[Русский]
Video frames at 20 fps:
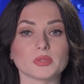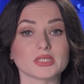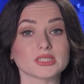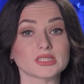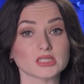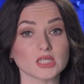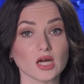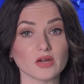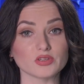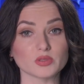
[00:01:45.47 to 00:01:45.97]

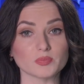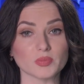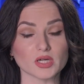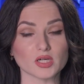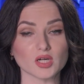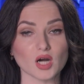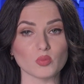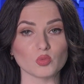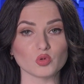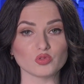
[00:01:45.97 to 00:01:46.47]
представить
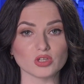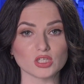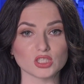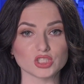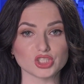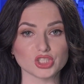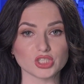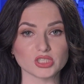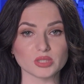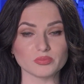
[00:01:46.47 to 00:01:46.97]
программу
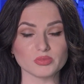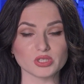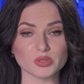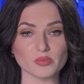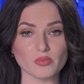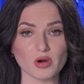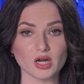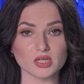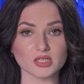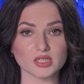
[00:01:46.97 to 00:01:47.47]
увеличения
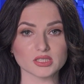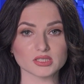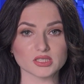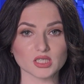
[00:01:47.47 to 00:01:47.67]
минимальной